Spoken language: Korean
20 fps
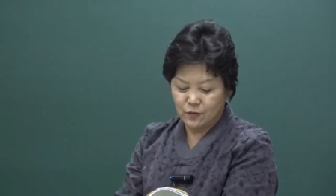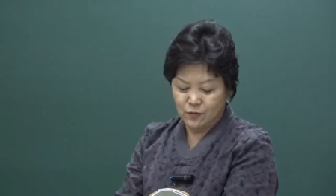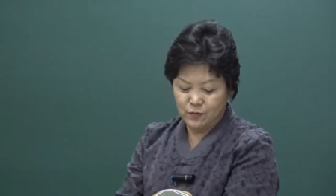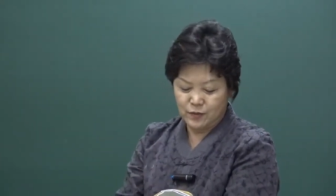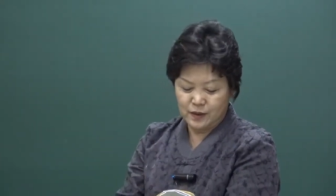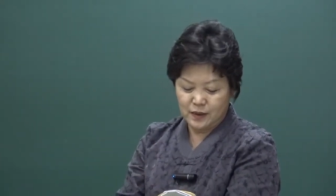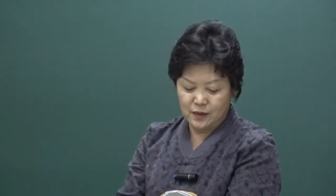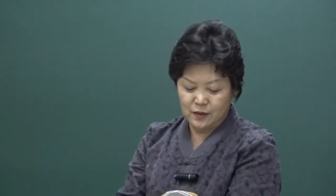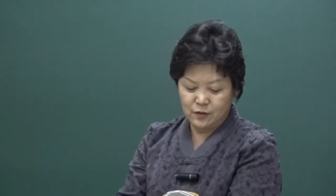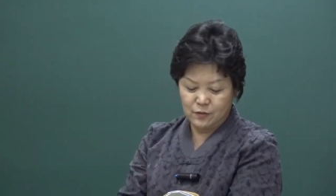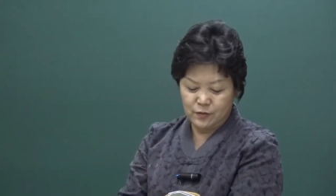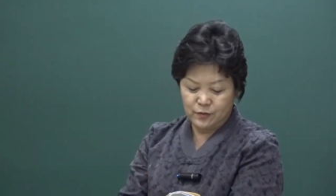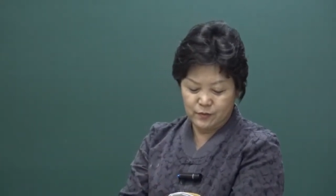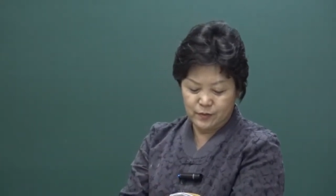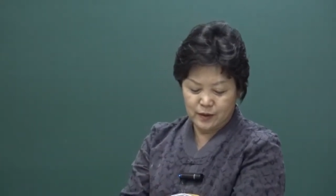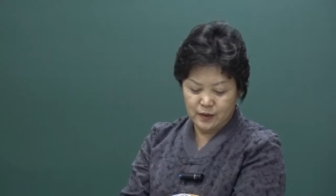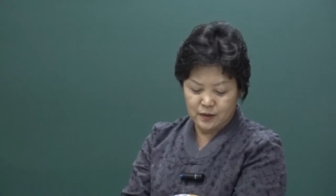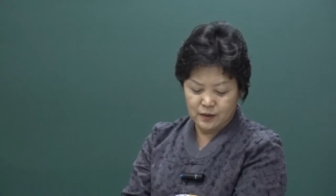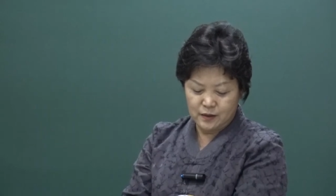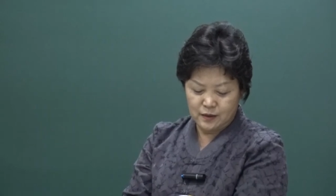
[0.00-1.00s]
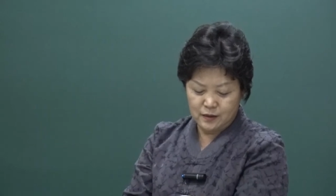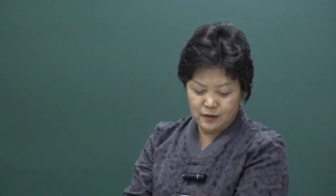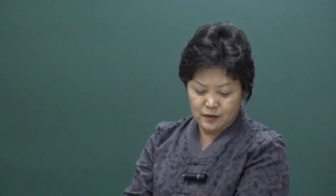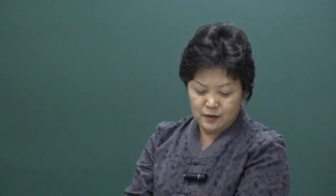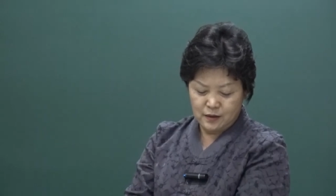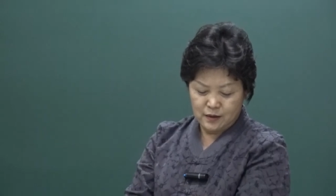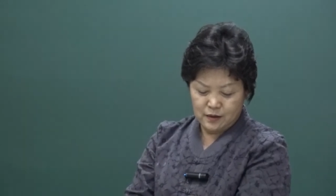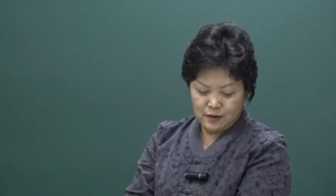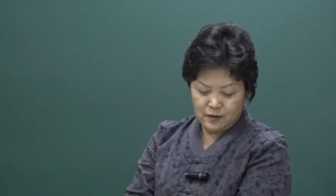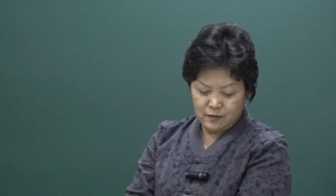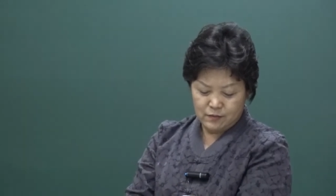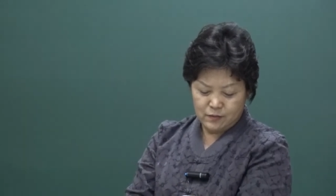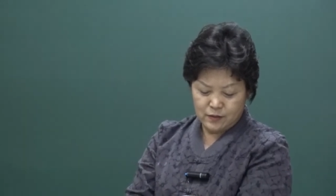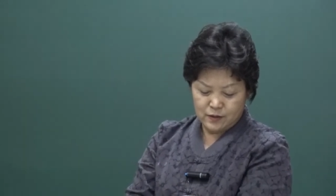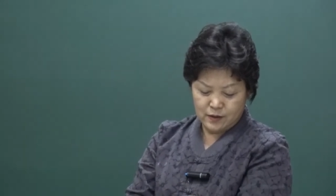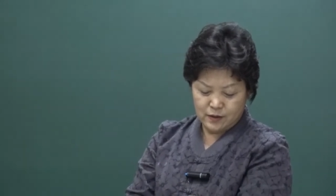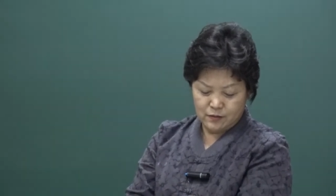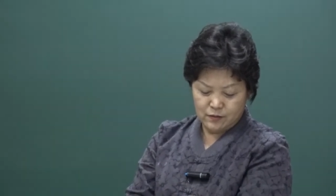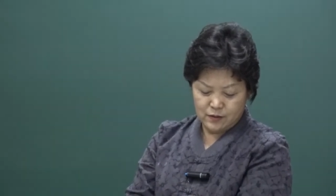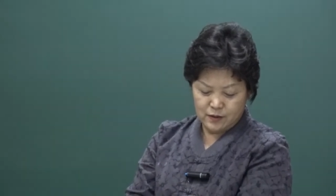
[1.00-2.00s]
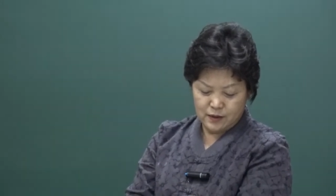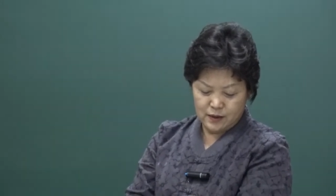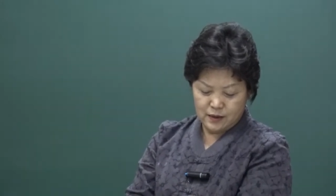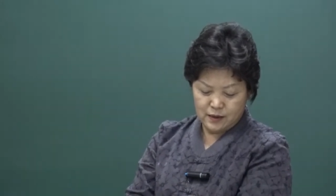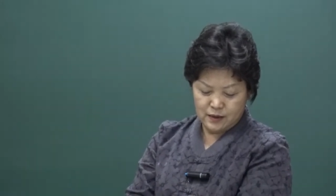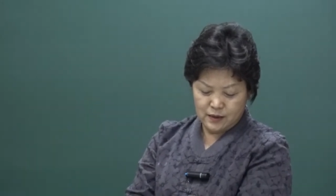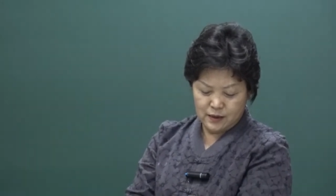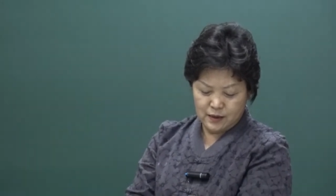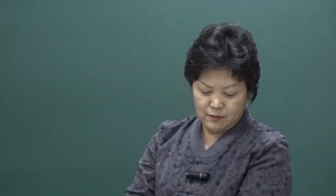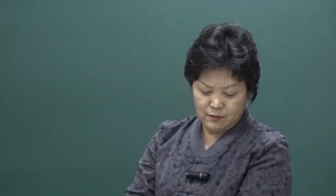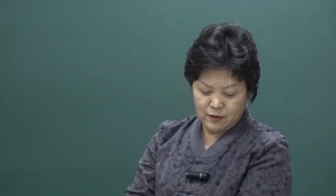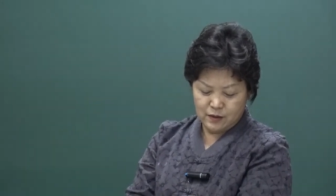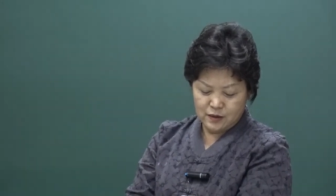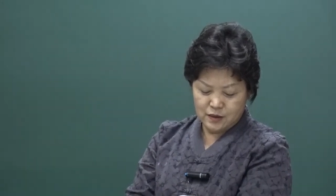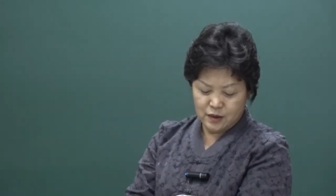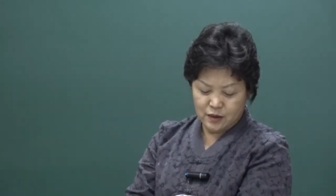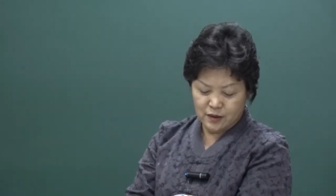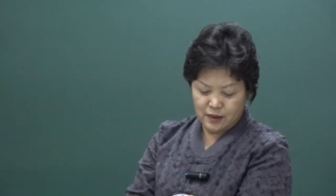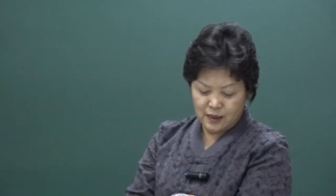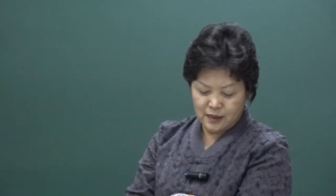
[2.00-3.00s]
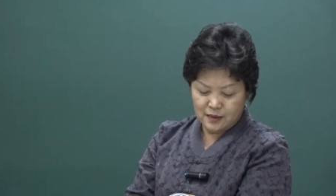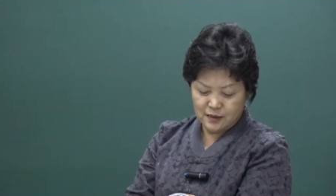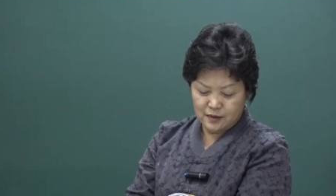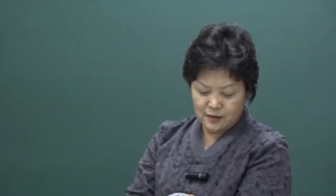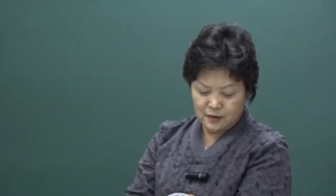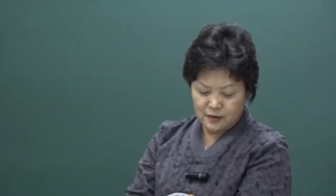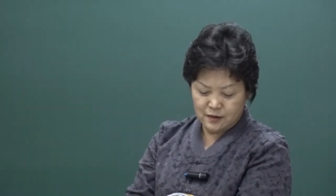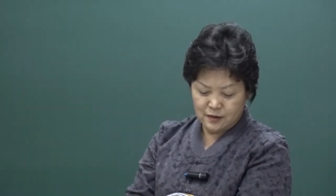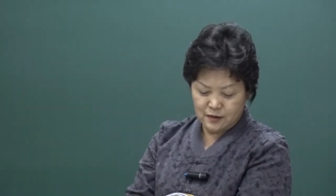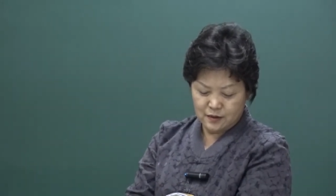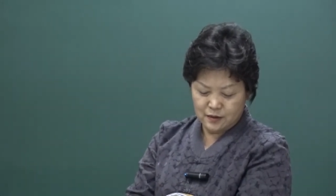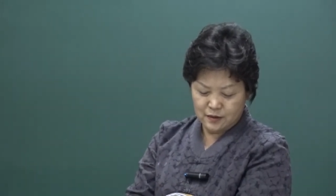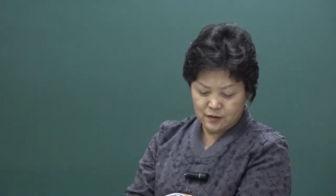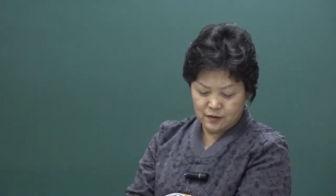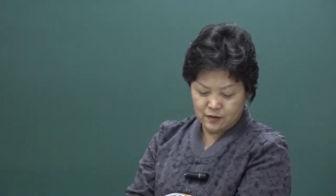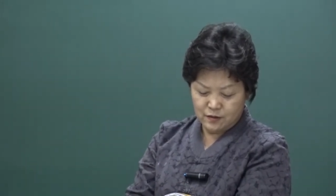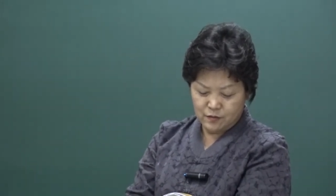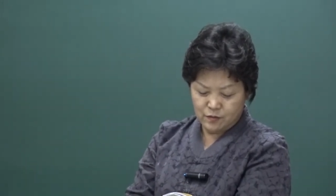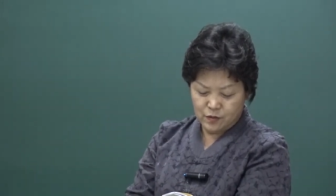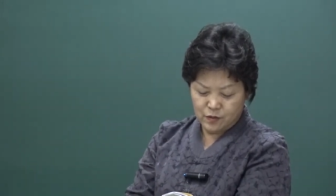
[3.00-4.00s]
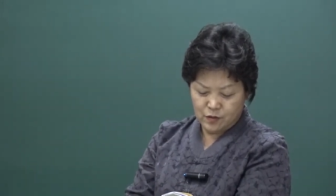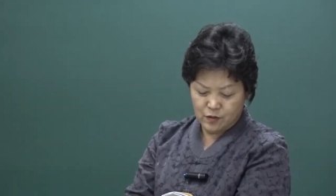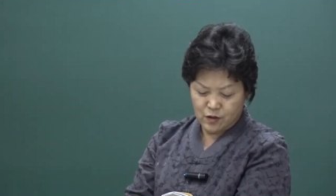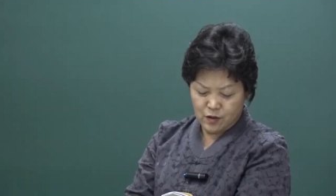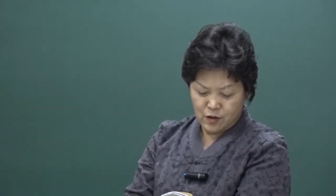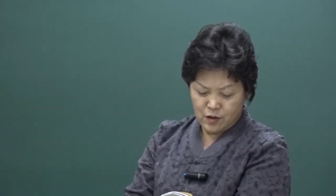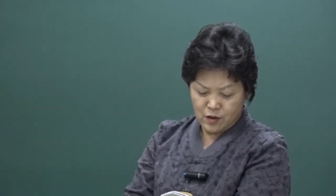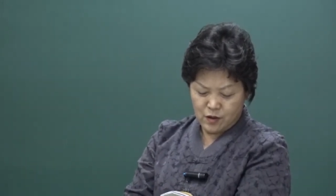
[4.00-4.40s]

그 밑에도 보면은 뭐라고 되어 있느냐면 전에서는 그죠? 어,